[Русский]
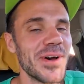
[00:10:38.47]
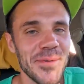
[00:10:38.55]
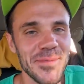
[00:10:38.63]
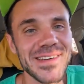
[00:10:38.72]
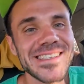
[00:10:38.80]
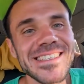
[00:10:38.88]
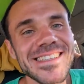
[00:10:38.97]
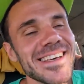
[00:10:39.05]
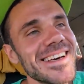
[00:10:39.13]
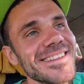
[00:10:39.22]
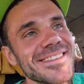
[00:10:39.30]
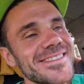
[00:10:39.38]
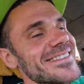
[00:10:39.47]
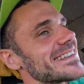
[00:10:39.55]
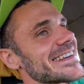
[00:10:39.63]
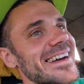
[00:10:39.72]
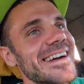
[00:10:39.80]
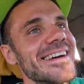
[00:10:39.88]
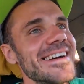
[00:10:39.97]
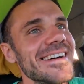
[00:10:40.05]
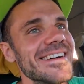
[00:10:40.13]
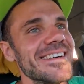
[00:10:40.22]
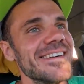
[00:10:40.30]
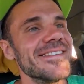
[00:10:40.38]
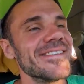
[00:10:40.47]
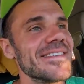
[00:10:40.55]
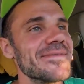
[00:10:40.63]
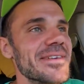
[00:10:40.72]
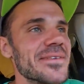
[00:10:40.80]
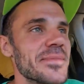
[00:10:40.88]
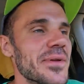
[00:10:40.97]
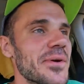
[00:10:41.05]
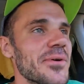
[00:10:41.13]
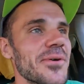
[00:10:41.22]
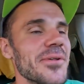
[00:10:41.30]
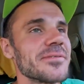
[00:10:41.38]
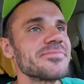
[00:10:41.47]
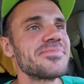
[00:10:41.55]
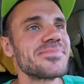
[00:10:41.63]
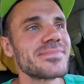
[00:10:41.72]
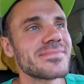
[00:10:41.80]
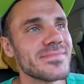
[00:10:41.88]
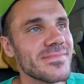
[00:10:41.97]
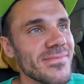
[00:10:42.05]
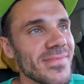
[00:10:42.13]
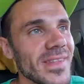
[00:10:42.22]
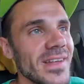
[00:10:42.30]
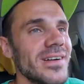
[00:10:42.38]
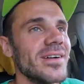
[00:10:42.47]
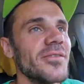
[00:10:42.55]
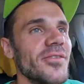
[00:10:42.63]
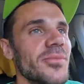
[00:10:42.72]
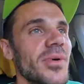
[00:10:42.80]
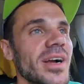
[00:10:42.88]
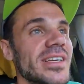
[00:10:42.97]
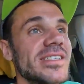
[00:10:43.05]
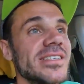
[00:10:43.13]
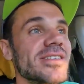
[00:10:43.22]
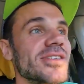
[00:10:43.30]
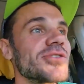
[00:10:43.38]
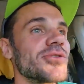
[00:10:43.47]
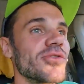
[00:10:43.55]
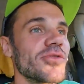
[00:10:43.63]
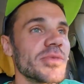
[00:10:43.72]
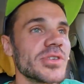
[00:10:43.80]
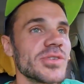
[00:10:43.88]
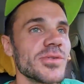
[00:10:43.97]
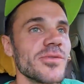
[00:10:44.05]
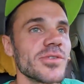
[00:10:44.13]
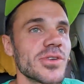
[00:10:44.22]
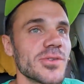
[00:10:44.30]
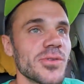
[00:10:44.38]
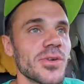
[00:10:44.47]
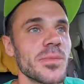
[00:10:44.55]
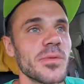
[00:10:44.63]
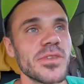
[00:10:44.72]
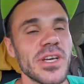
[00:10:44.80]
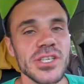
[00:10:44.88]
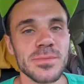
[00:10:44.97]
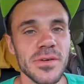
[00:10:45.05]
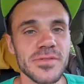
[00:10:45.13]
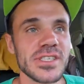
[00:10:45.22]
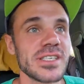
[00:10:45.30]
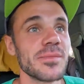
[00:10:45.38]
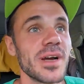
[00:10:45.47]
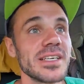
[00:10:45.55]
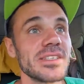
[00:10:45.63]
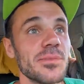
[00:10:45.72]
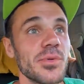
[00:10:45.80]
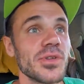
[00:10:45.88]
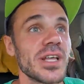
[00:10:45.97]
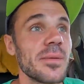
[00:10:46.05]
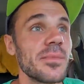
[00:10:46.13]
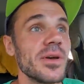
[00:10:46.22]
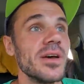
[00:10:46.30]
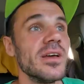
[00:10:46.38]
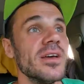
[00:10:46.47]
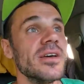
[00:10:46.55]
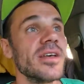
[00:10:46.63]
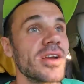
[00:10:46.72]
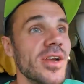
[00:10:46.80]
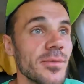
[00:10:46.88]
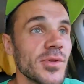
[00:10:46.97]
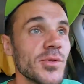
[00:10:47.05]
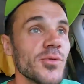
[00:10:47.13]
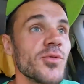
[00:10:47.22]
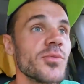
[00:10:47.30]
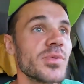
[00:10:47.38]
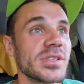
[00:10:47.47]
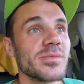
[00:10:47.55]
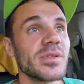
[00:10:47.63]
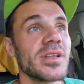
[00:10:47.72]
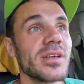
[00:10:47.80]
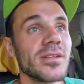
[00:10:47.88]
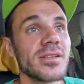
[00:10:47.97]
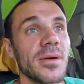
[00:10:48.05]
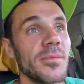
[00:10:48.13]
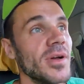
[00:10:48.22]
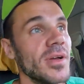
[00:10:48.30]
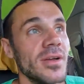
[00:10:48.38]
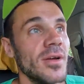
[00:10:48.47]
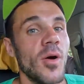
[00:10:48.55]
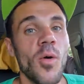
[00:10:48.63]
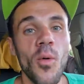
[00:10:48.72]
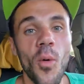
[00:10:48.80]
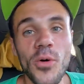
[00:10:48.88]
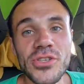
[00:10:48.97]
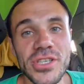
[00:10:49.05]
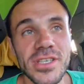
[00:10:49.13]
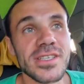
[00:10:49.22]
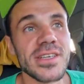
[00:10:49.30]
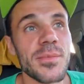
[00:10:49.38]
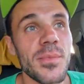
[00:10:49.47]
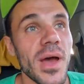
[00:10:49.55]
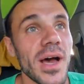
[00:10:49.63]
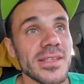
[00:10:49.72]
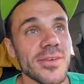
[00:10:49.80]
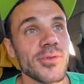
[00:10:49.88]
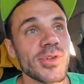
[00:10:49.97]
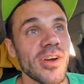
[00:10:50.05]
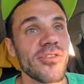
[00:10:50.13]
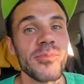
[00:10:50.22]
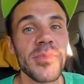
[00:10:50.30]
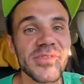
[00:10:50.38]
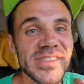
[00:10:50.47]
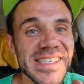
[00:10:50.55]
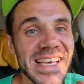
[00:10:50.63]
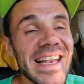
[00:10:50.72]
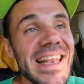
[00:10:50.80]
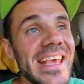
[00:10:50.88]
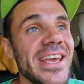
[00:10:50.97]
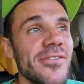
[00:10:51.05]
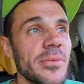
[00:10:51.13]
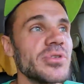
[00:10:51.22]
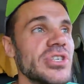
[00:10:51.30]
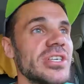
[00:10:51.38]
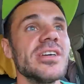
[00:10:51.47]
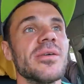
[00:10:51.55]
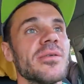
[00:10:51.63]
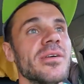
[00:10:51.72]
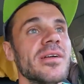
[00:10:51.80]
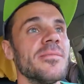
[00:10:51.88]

потом прочитал только. Ой, блин, прикол. Эм, в магазин зашел в мясной, вот который мы в нашем авторском гайде по Анапе рекомендуем, посмотрел там. Очередь, ребята, вот как мавзолей вообще